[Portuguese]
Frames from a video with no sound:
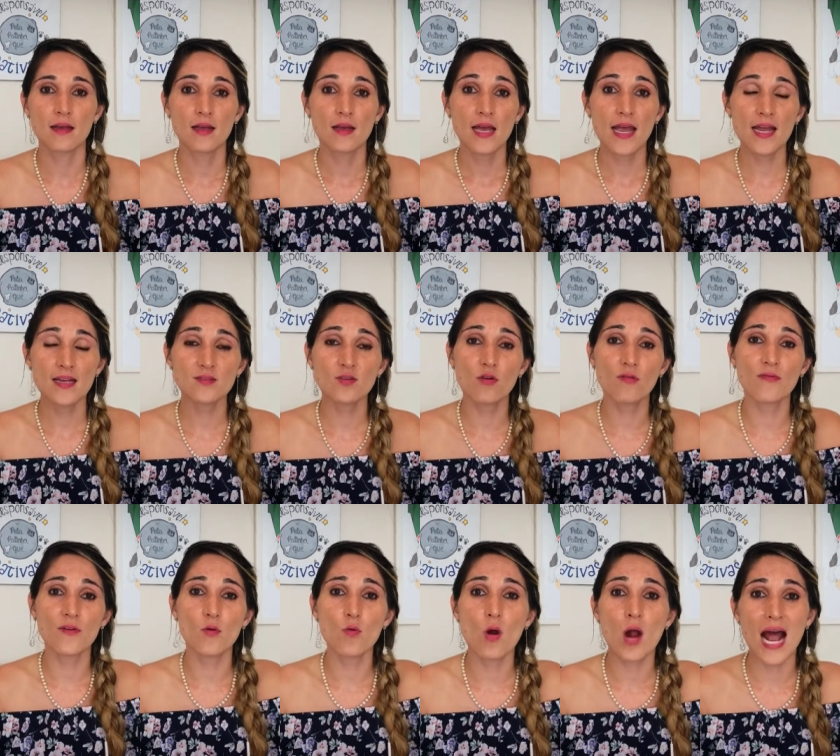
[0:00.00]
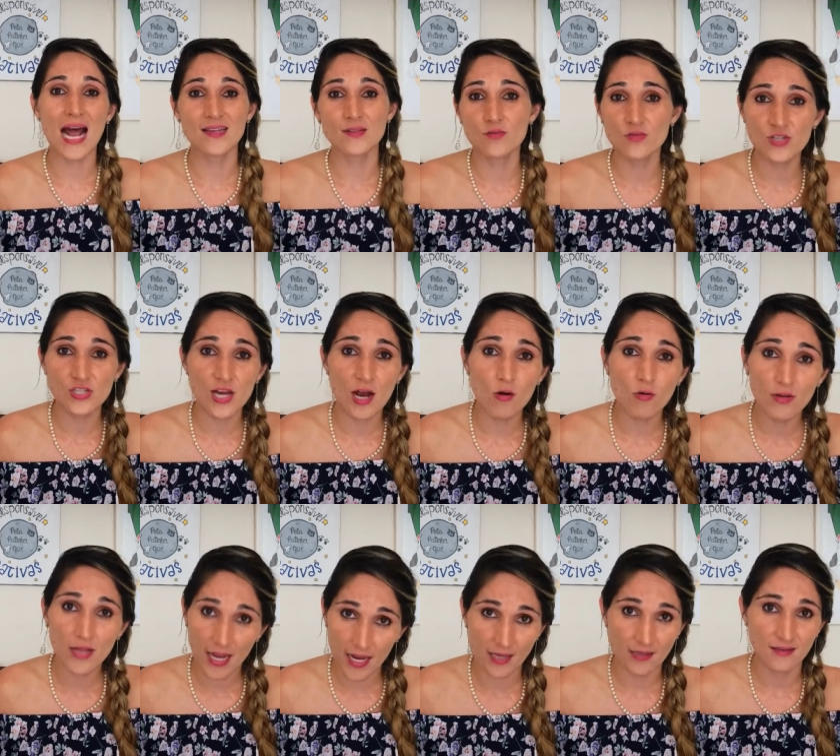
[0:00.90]
resolveu o caso de
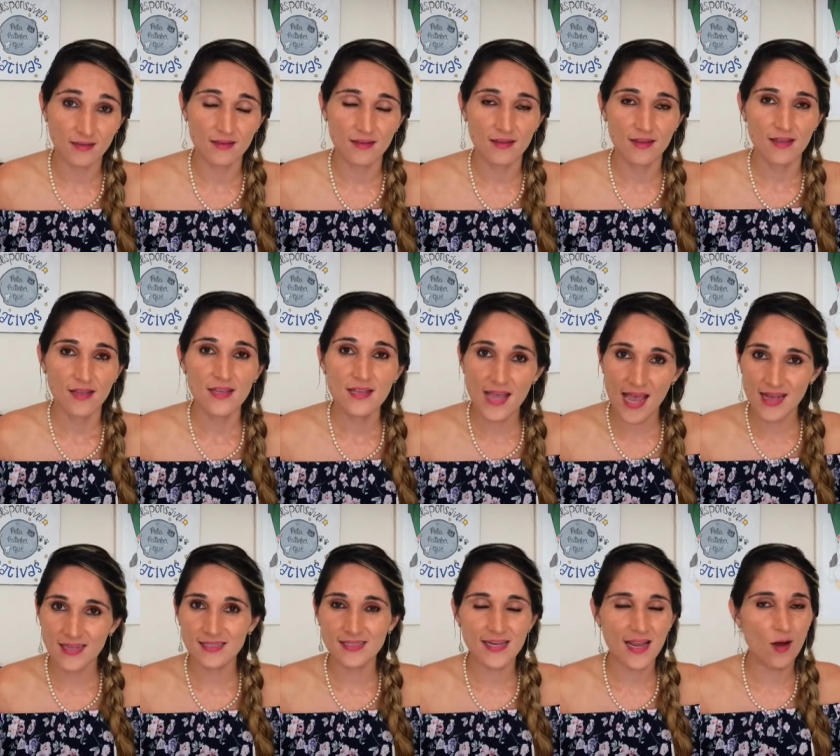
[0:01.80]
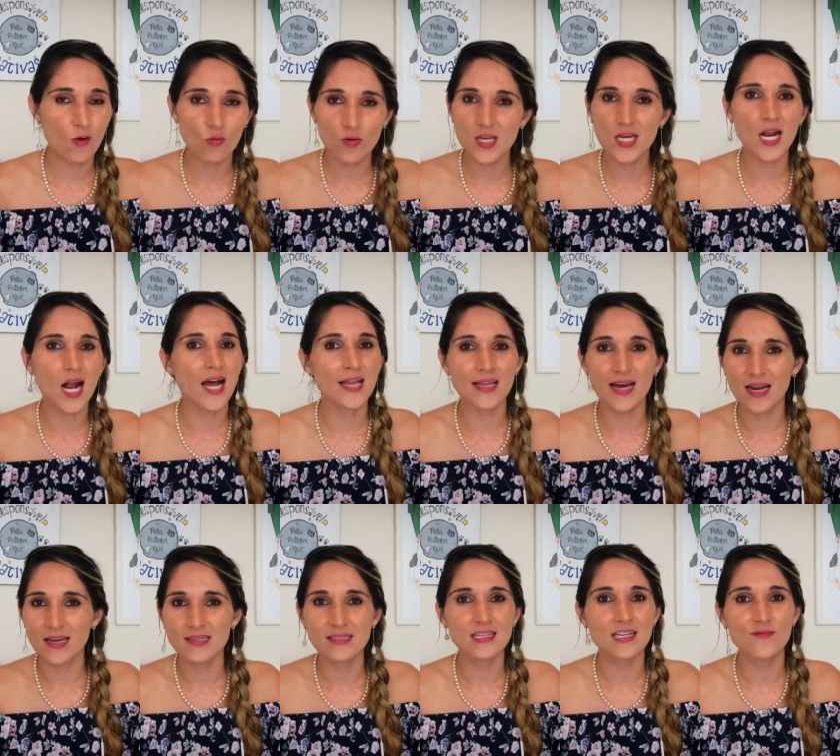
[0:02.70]
alguém, e essa é a única
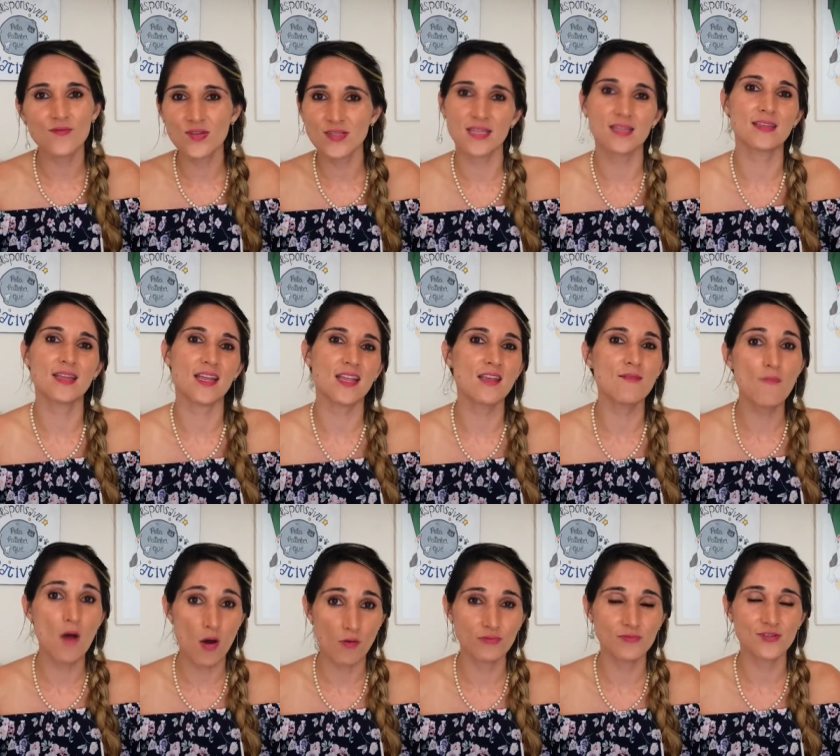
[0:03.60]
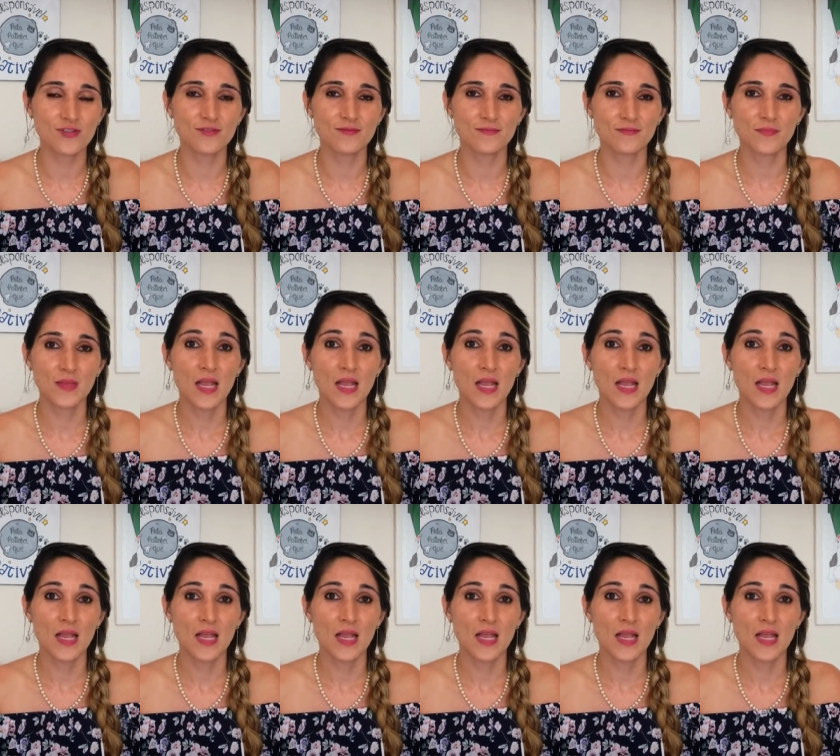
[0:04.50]
análise que você tem em mãos.